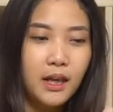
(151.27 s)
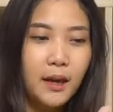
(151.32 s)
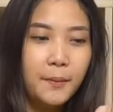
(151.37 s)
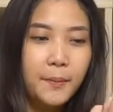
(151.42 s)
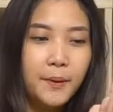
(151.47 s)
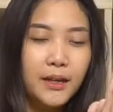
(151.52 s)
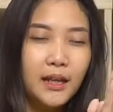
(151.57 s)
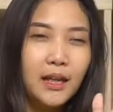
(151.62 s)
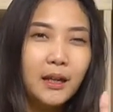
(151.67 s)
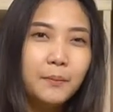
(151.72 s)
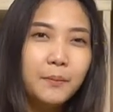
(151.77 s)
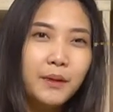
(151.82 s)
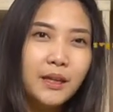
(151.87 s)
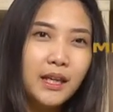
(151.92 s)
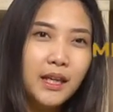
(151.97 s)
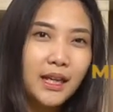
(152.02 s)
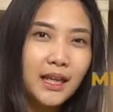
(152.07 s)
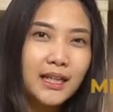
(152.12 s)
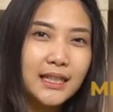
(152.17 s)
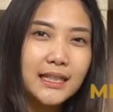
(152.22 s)
apa ya
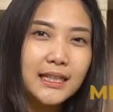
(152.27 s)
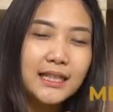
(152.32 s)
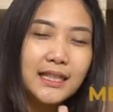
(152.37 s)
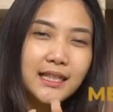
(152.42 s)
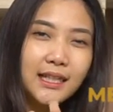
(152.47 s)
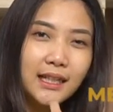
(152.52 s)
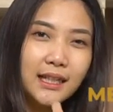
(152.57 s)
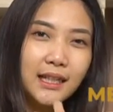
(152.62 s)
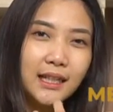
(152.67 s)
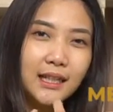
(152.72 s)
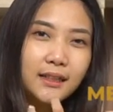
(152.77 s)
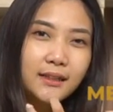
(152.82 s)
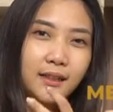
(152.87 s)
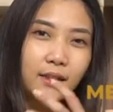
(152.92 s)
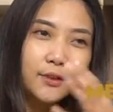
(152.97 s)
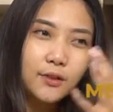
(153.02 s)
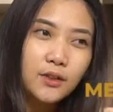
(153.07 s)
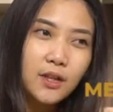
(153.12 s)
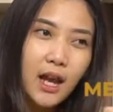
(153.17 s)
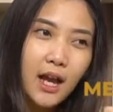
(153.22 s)
lebih kenceng
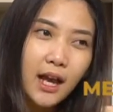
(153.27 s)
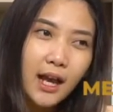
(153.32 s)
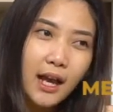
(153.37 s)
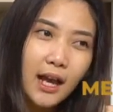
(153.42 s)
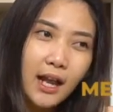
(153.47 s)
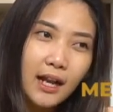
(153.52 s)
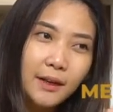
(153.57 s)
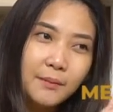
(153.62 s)
terus agak